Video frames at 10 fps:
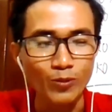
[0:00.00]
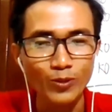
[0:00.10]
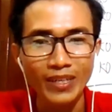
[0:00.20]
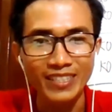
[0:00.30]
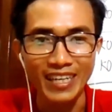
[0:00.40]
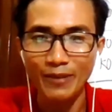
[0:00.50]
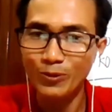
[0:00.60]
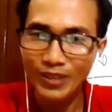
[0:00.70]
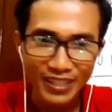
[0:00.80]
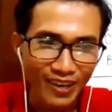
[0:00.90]
một số anh chị leo
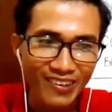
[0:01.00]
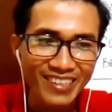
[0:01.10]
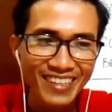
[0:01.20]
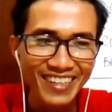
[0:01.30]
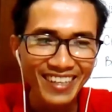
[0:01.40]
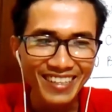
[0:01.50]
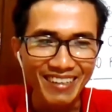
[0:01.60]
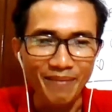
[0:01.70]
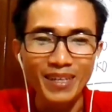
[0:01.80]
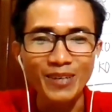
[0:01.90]
núi rất là giỏi
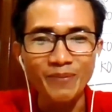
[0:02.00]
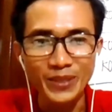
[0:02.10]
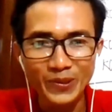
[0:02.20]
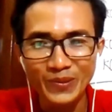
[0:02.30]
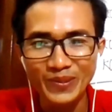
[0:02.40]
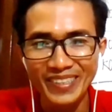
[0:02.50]
nhưng mà bơi sông yếu